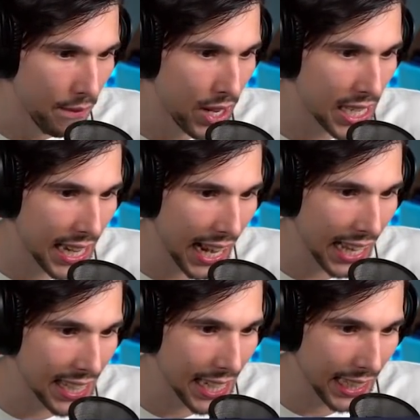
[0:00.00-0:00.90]
vi
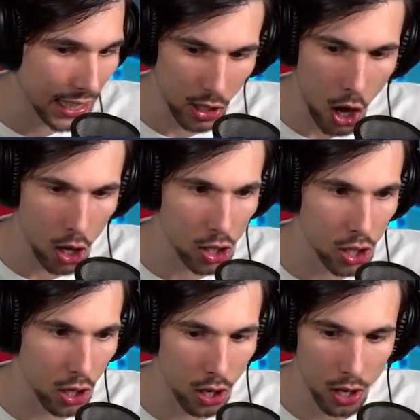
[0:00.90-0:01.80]
scagazzate
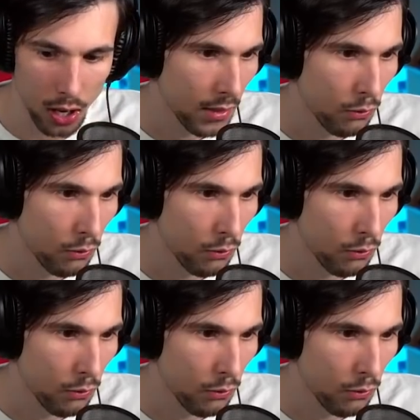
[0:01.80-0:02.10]
addosso.